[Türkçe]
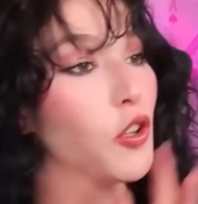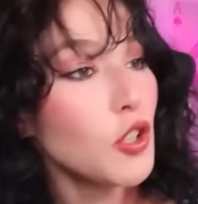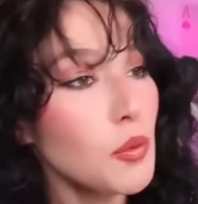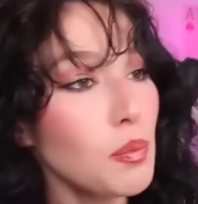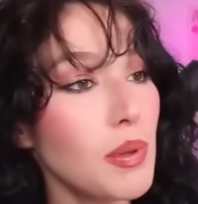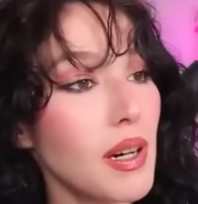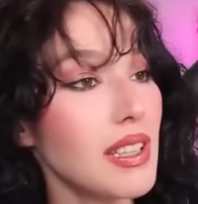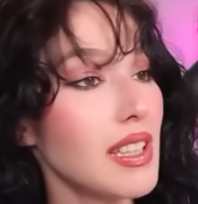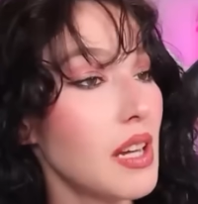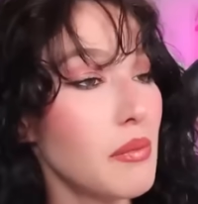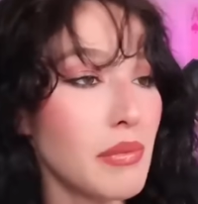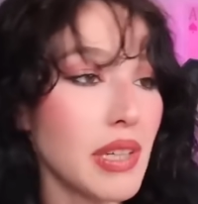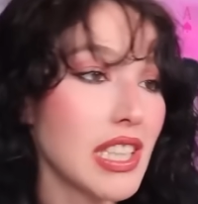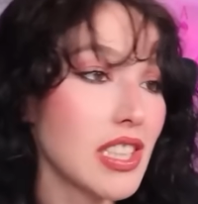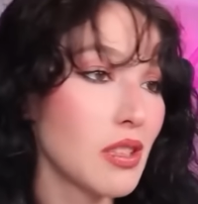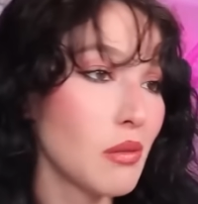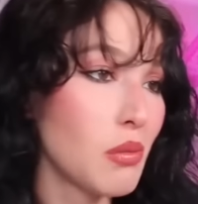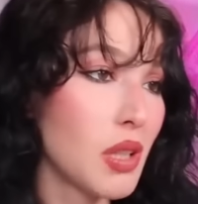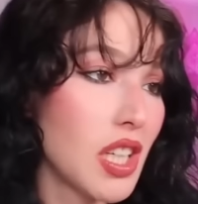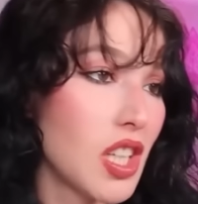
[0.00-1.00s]
Onu patlatmak
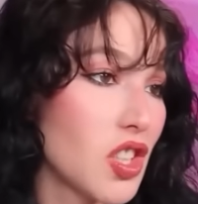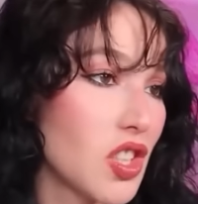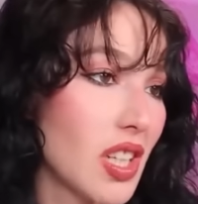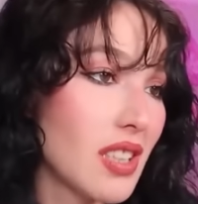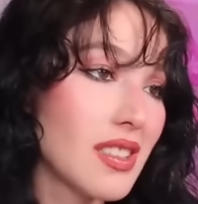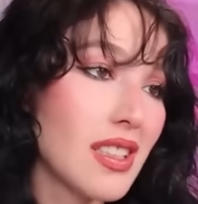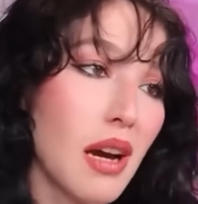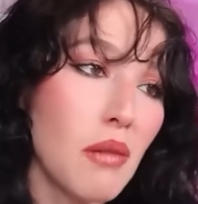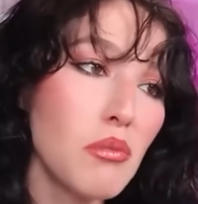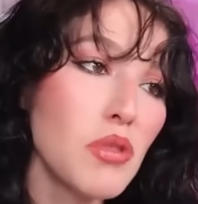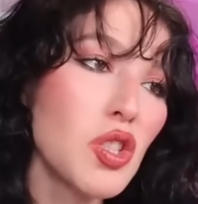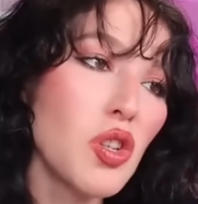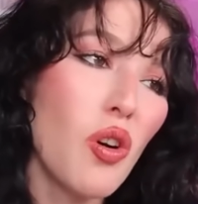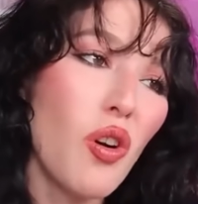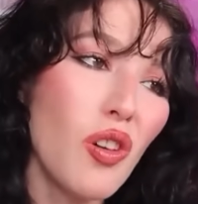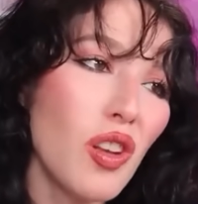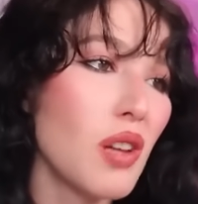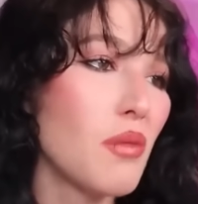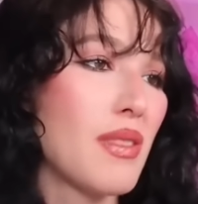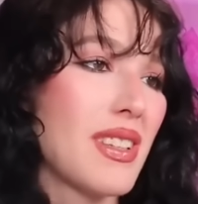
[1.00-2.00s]
için bir icat yapmış
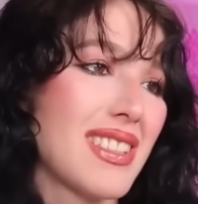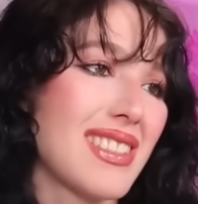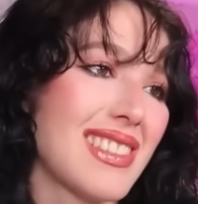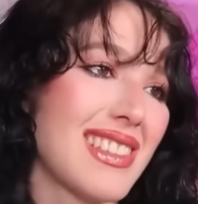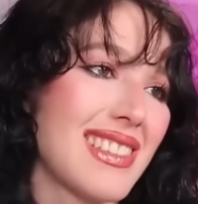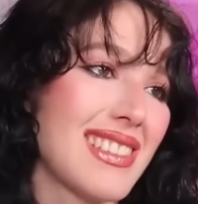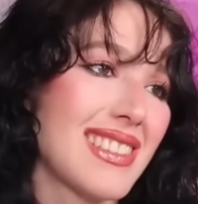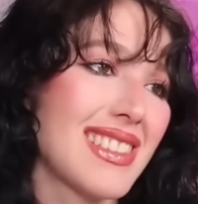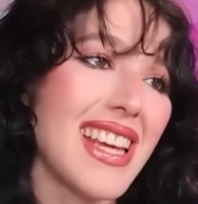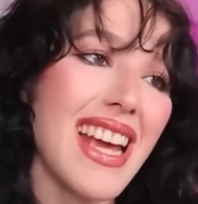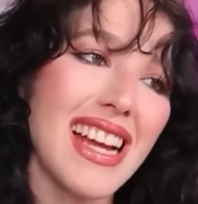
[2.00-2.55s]
olamazsınız.